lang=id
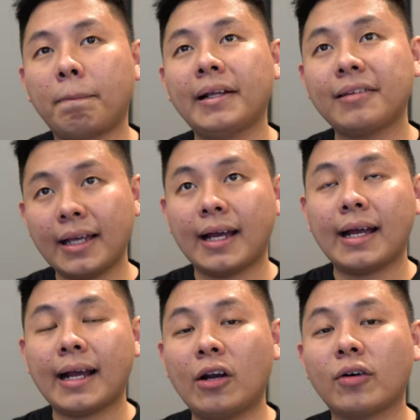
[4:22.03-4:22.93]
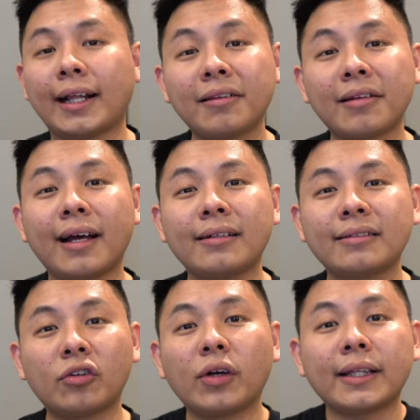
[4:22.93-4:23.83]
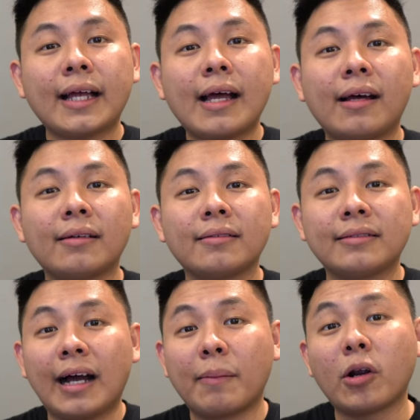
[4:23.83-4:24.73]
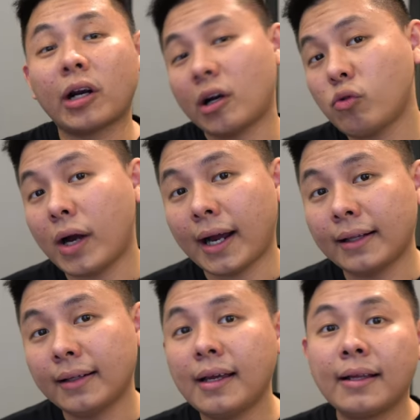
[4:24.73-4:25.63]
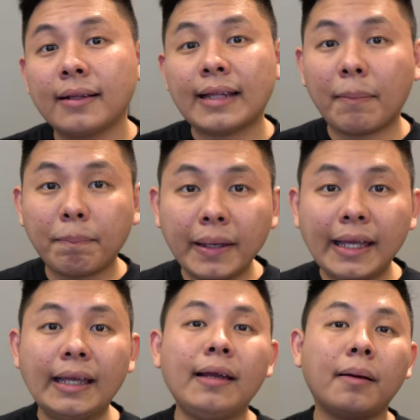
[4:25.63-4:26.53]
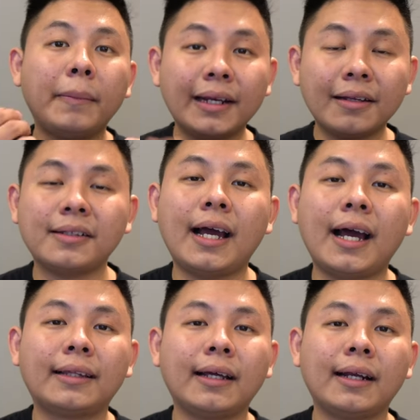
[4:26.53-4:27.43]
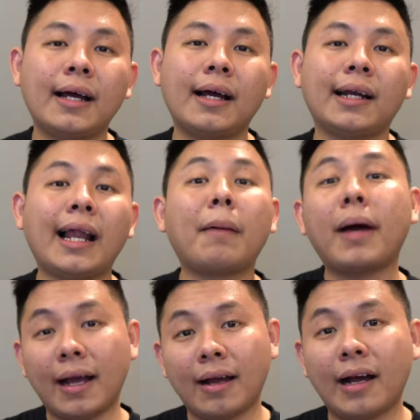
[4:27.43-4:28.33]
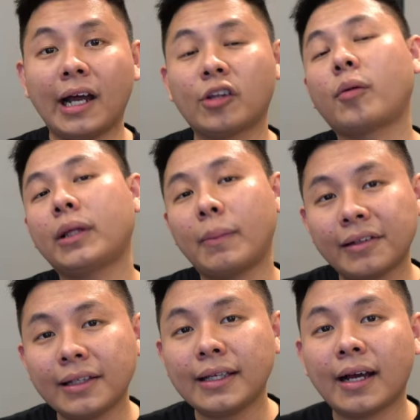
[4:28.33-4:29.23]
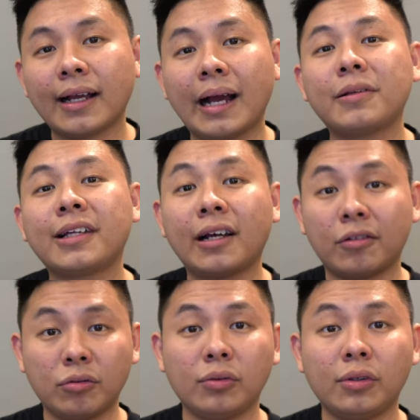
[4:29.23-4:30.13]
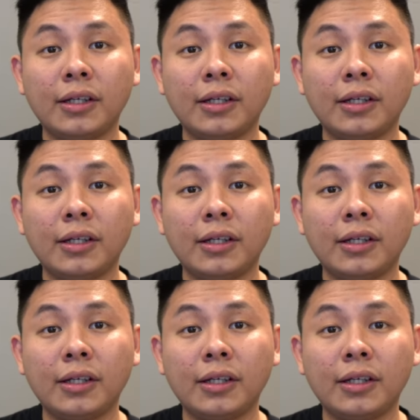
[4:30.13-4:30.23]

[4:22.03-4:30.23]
Plusnya, kalau gratisan, tentu kita nggak mengeluarkan uang kan. Tapi minusnya adalah lama, harus optimasinya, nggak bisa langsung.